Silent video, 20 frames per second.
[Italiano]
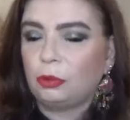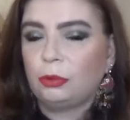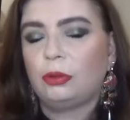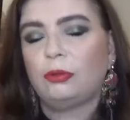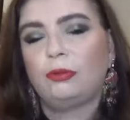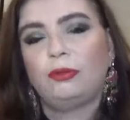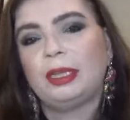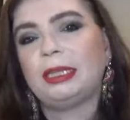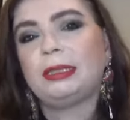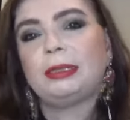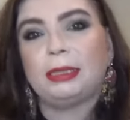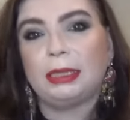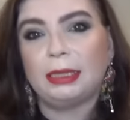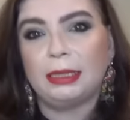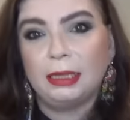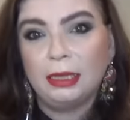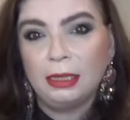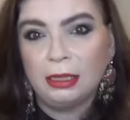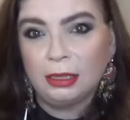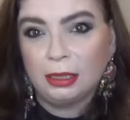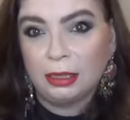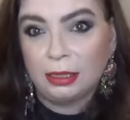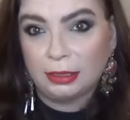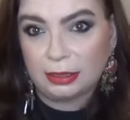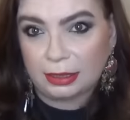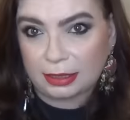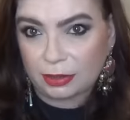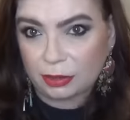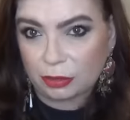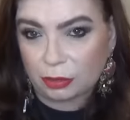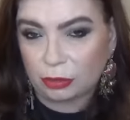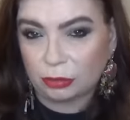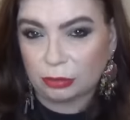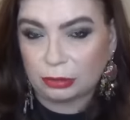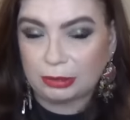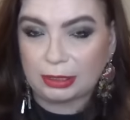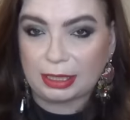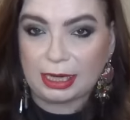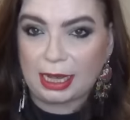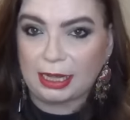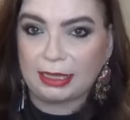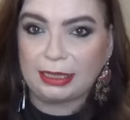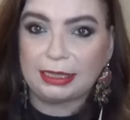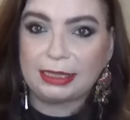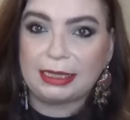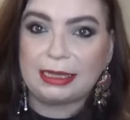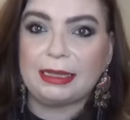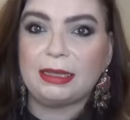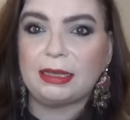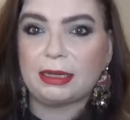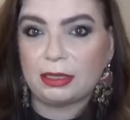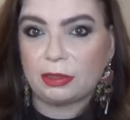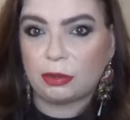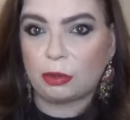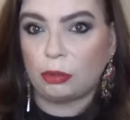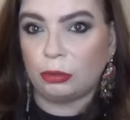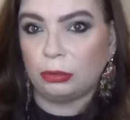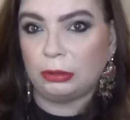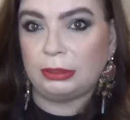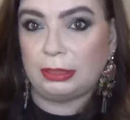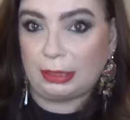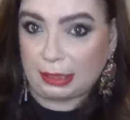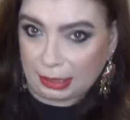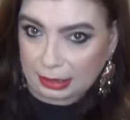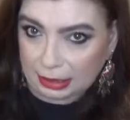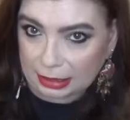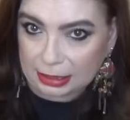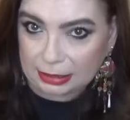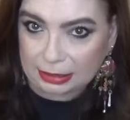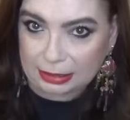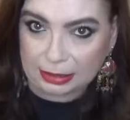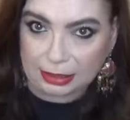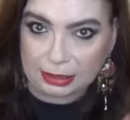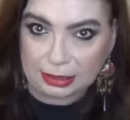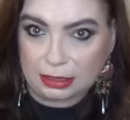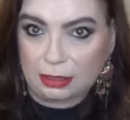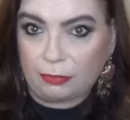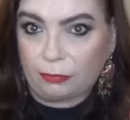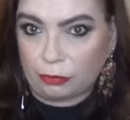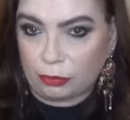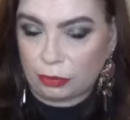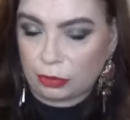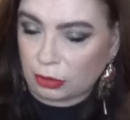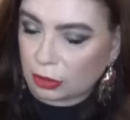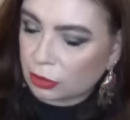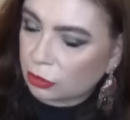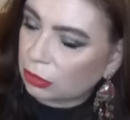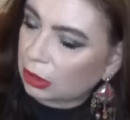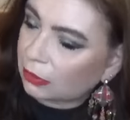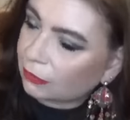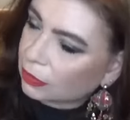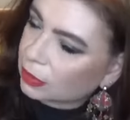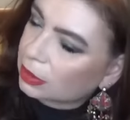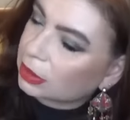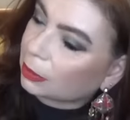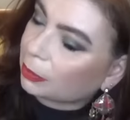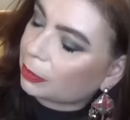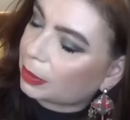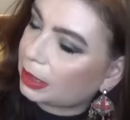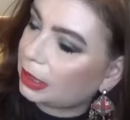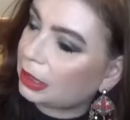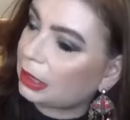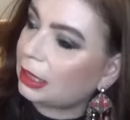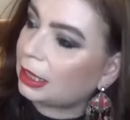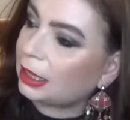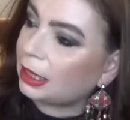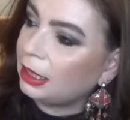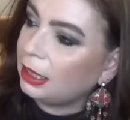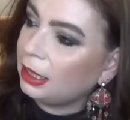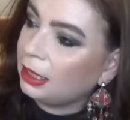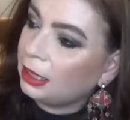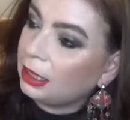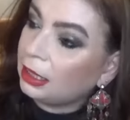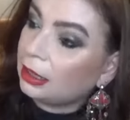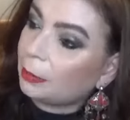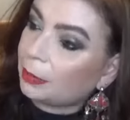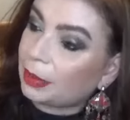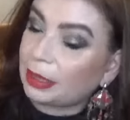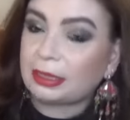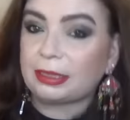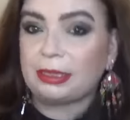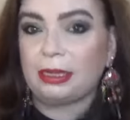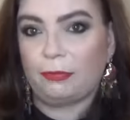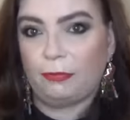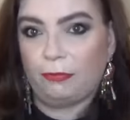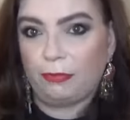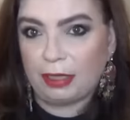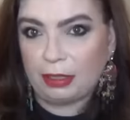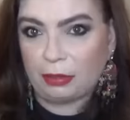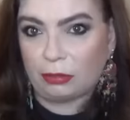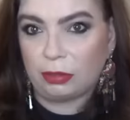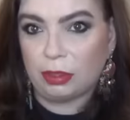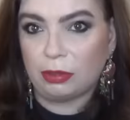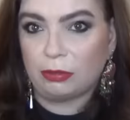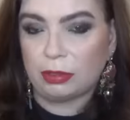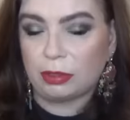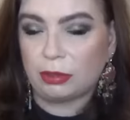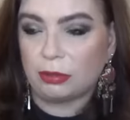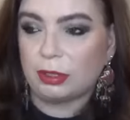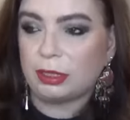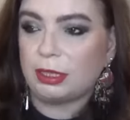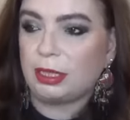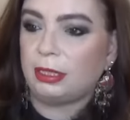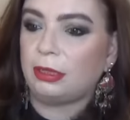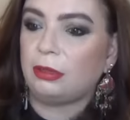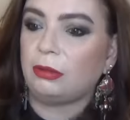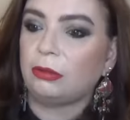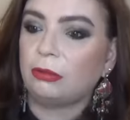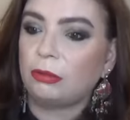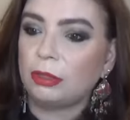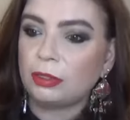dovete riscontrare che riscontrerete se funziona sulla vostra pelle per davvero di questo siero.